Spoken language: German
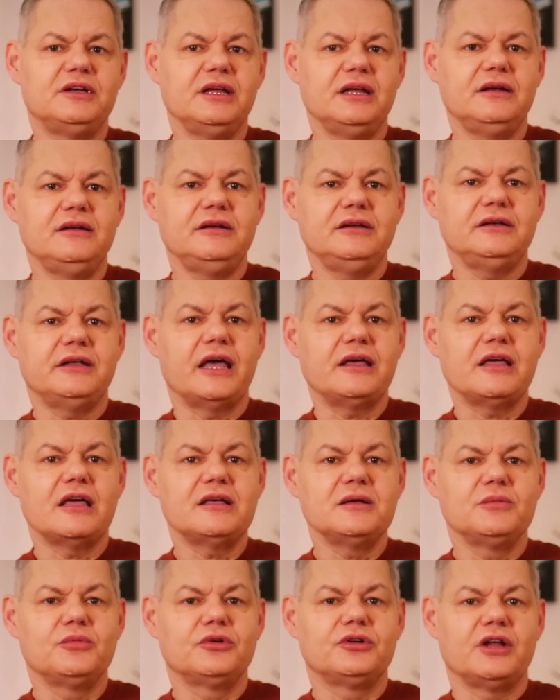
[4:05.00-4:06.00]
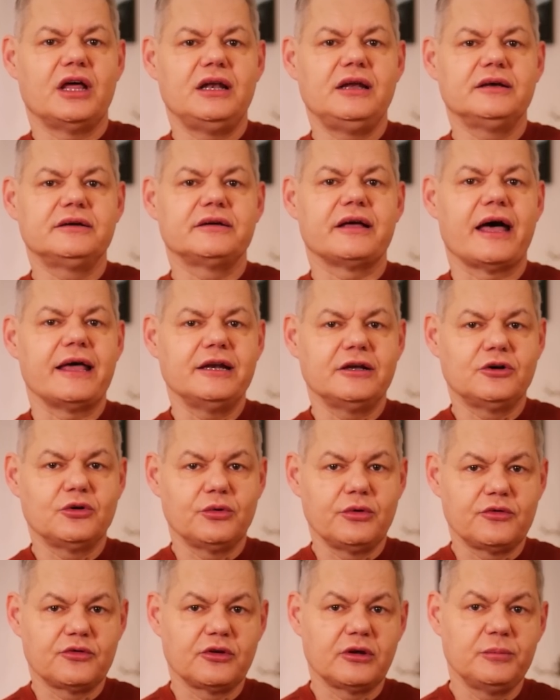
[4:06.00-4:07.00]
denen die gängigen Modelle keine
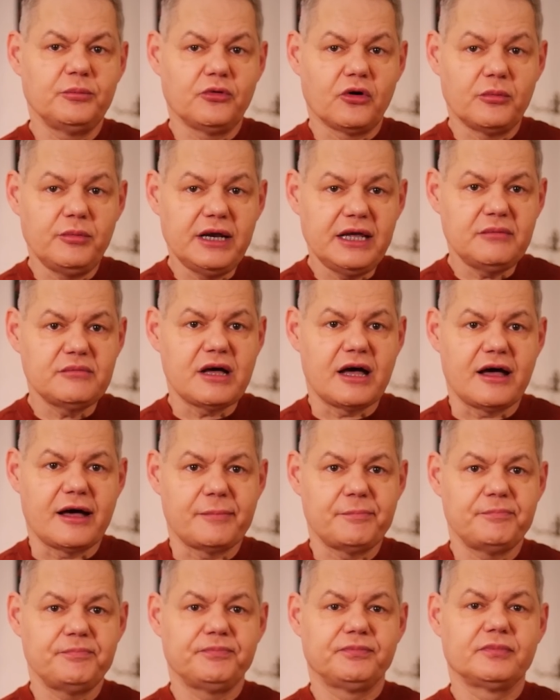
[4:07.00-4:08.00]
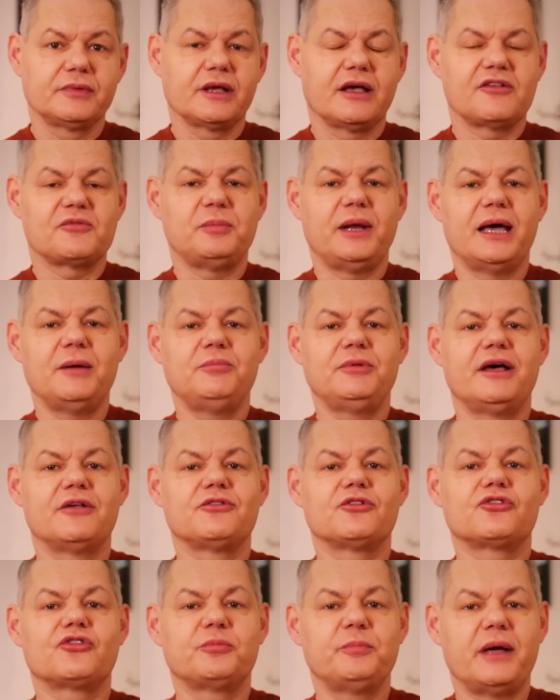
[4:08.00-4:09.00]
größeren Probleme haben. Es bleibt
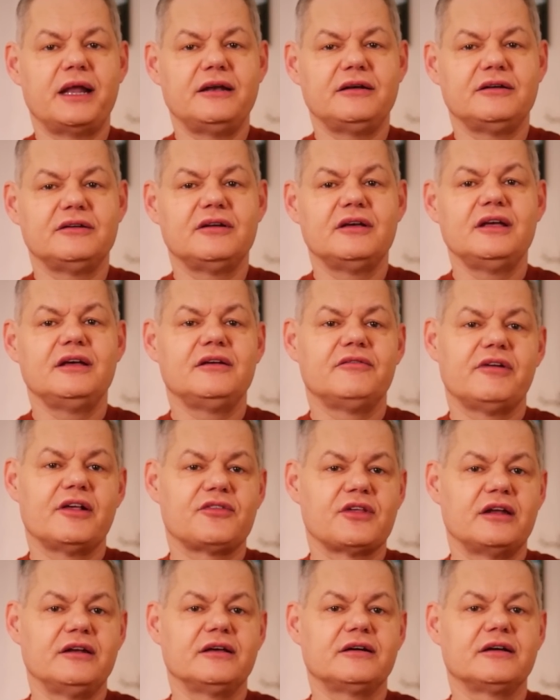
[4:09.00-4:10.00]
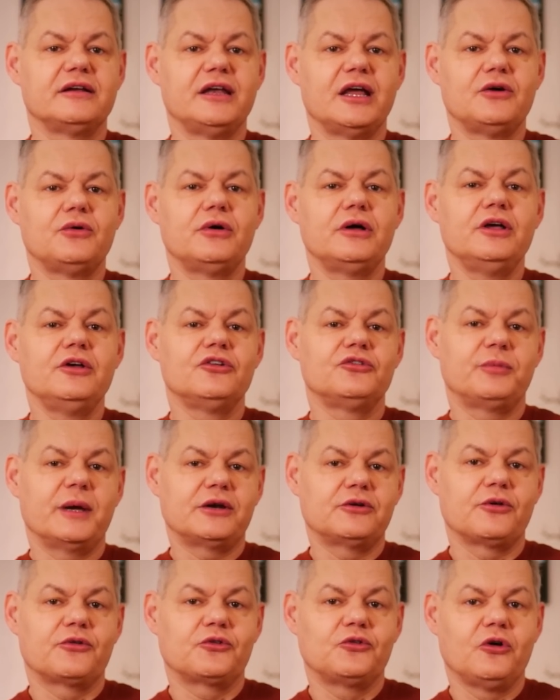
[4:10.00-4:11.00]
also spannend, was eine genaue
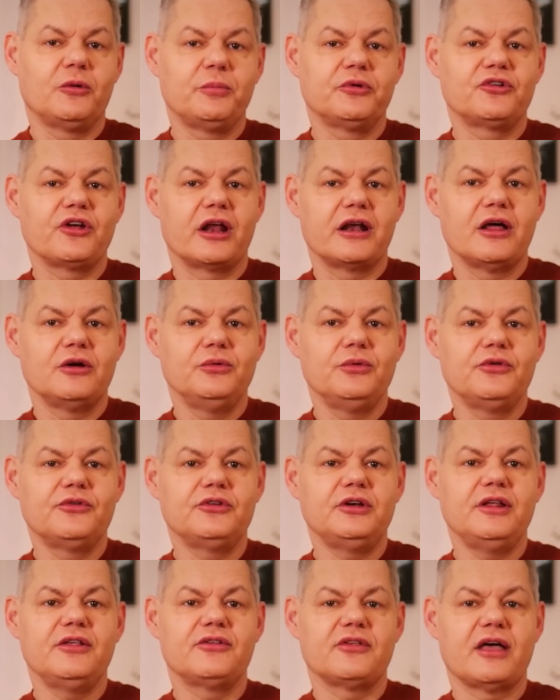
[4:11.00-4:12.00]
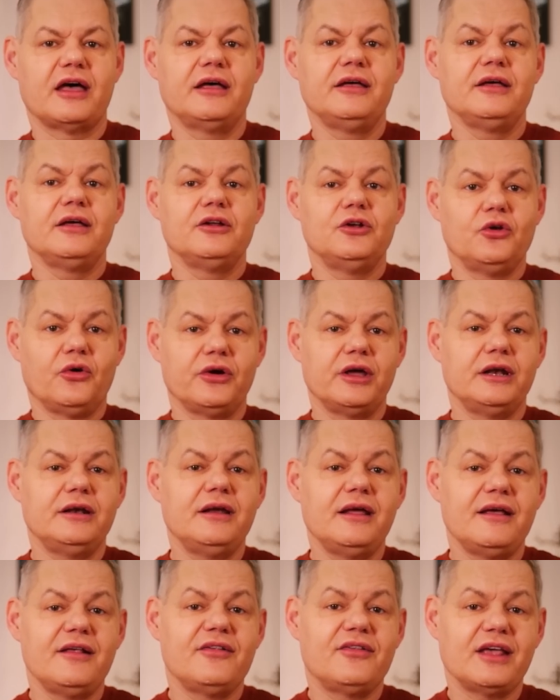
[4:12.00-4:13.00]
spektroskopische Analyse dieser
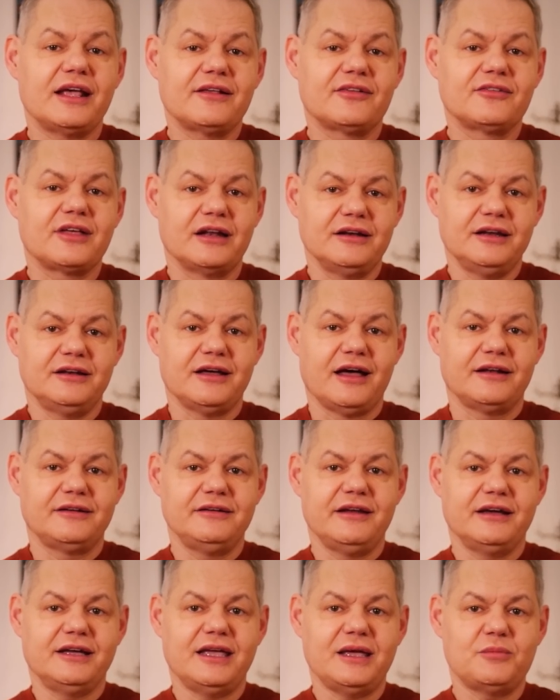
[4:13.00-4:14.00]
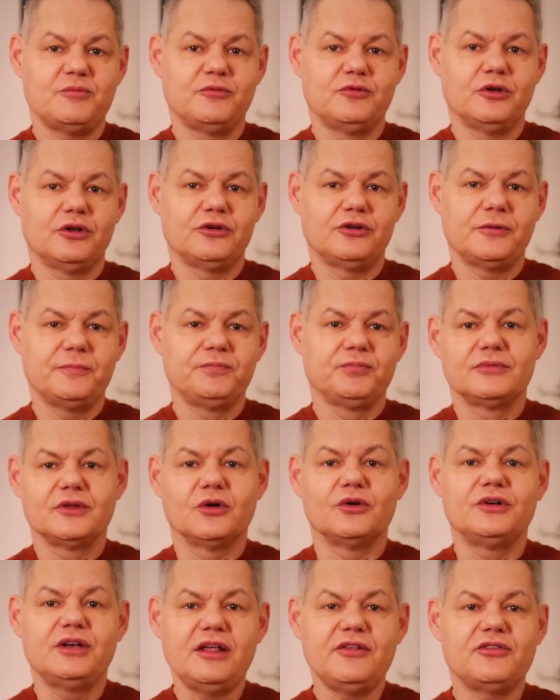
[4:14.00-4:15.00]
neuen sechs Kandidaten ergeben wird.
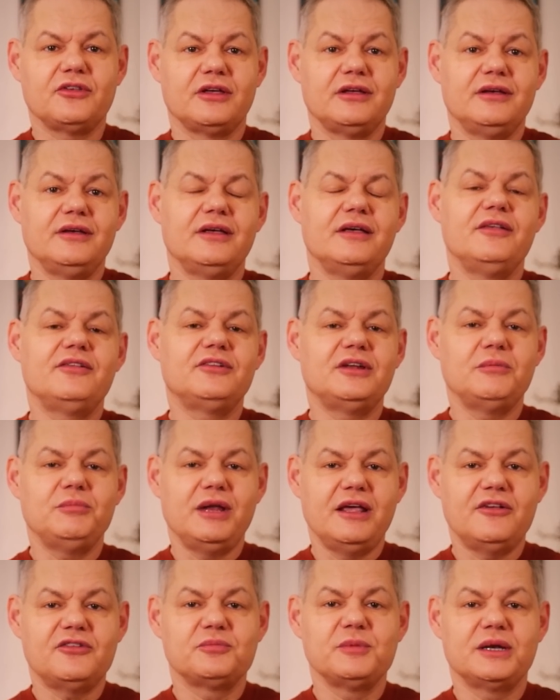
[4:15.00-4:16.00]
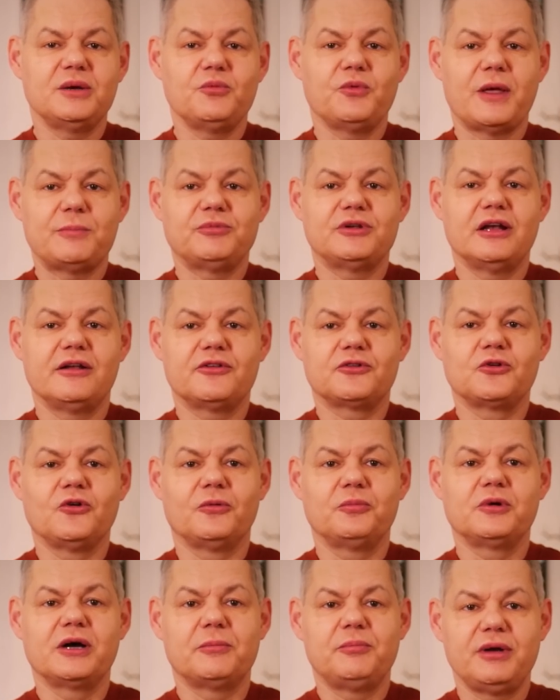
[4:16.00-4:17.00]
Und diese ist demnächst mit dem
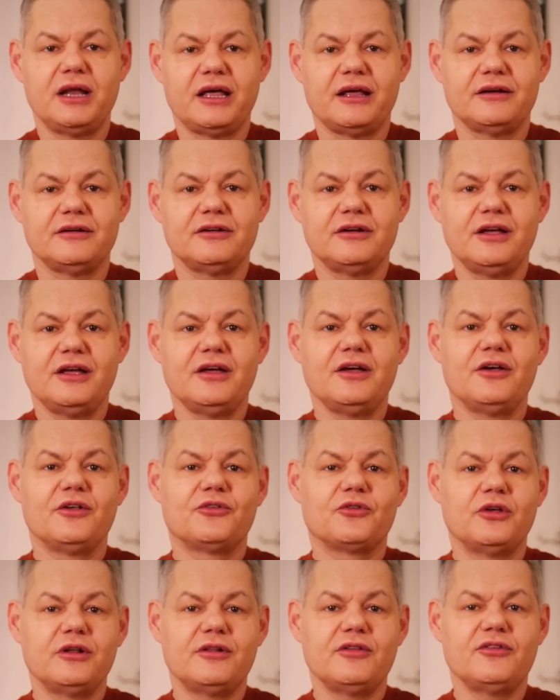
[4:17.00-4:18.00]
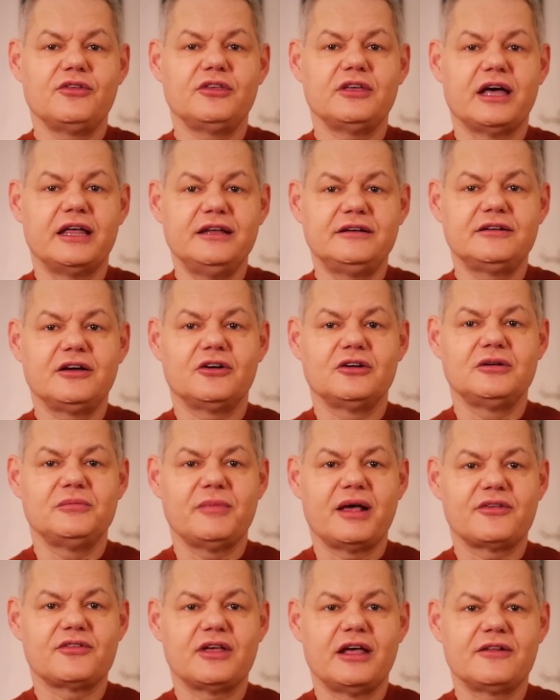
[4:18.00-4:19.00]
Webb-Teleskop geplant. Sollten sich Alter und
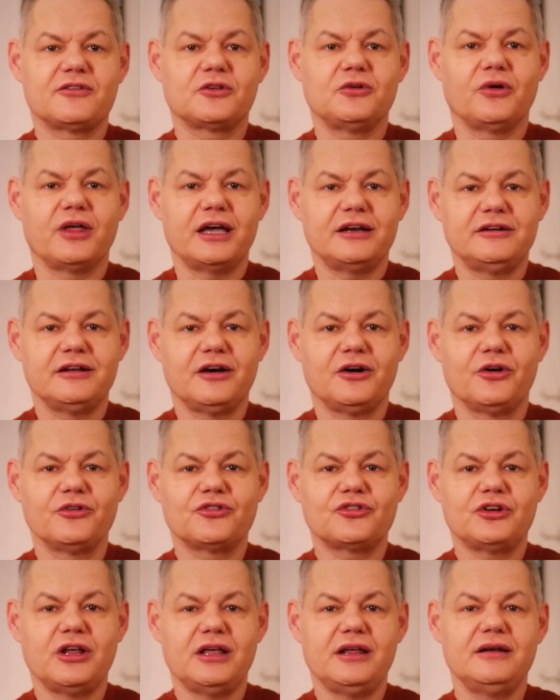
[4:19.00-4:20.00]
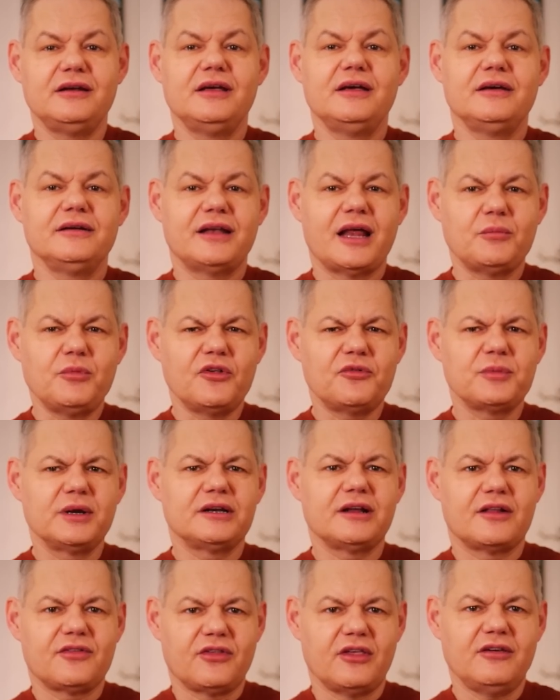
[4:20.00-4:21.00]
Masse als korrekt herausstellen, dann muss man
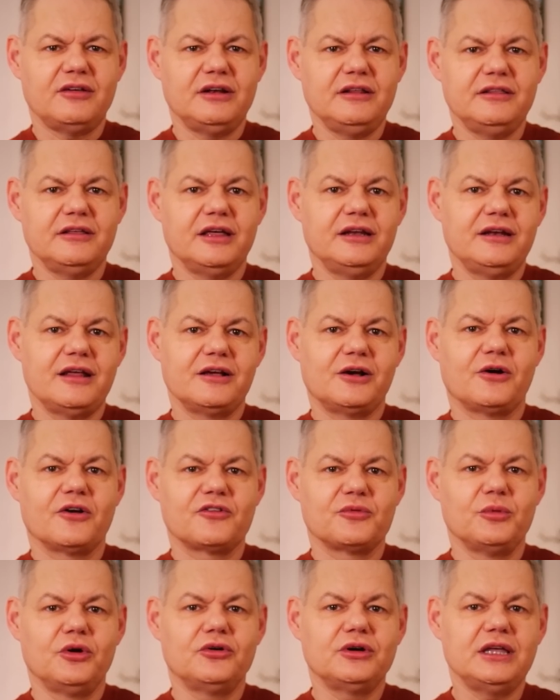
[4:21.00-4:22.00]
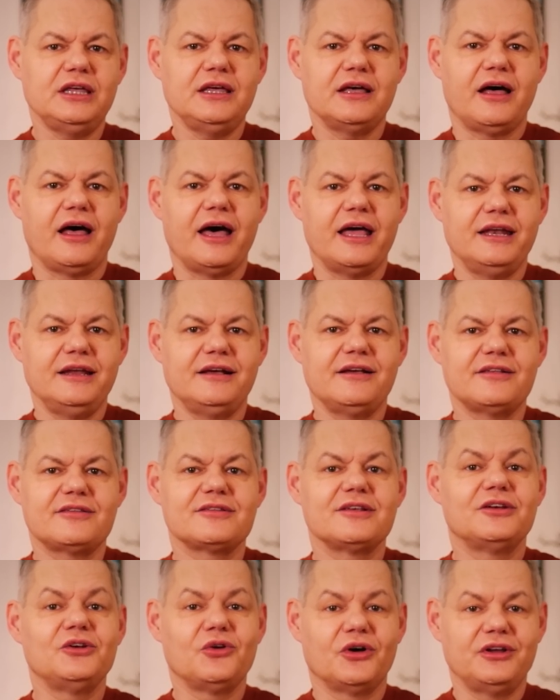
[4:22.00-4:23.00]
tatsächlich in der Kosmologie
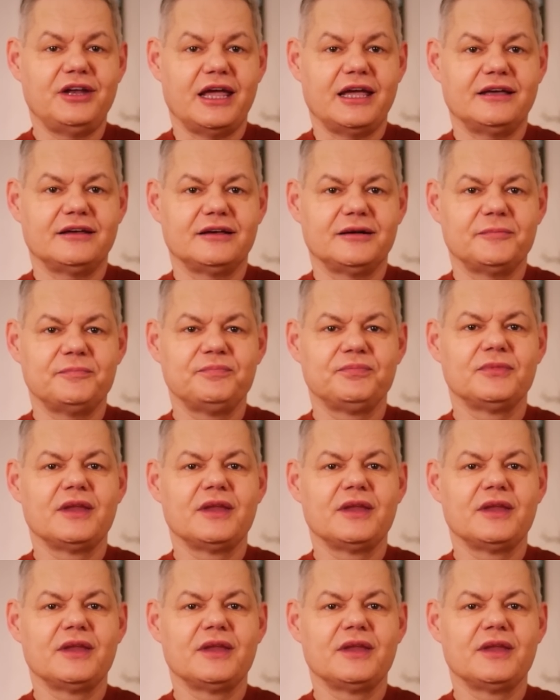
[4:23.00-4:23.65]
einiges neu denken.